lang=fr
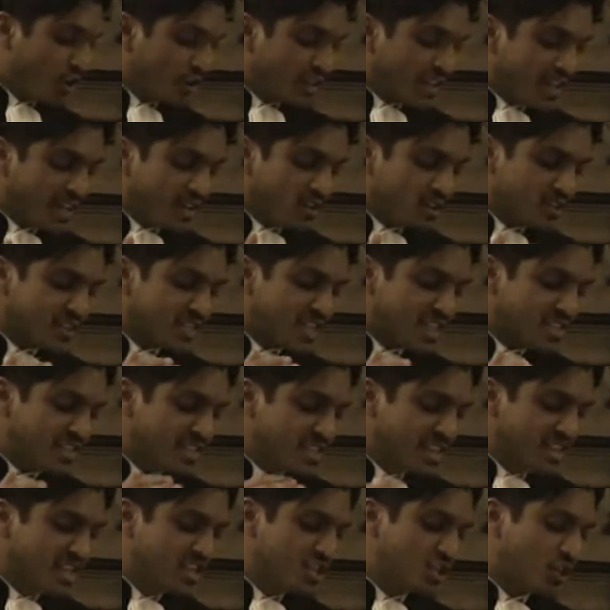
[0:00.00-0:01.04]
entrez dans
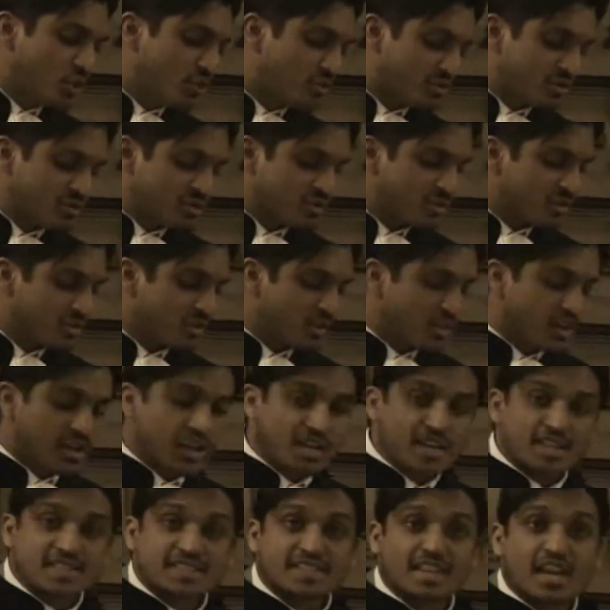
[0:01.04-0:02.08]
cette diligence,
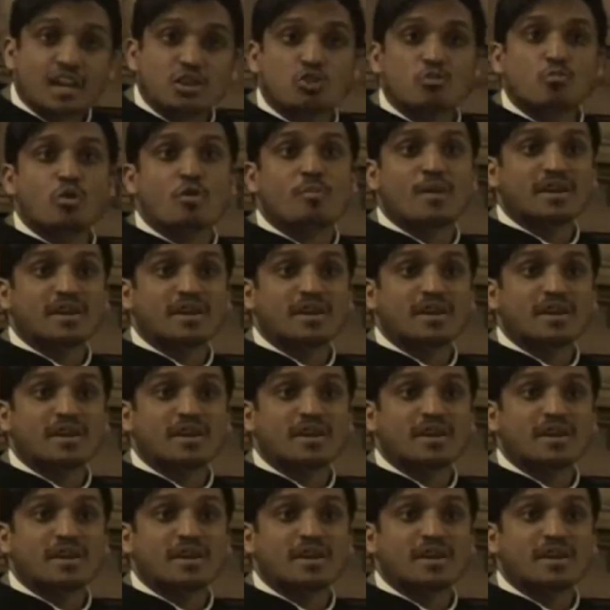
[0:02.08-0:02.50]
celle de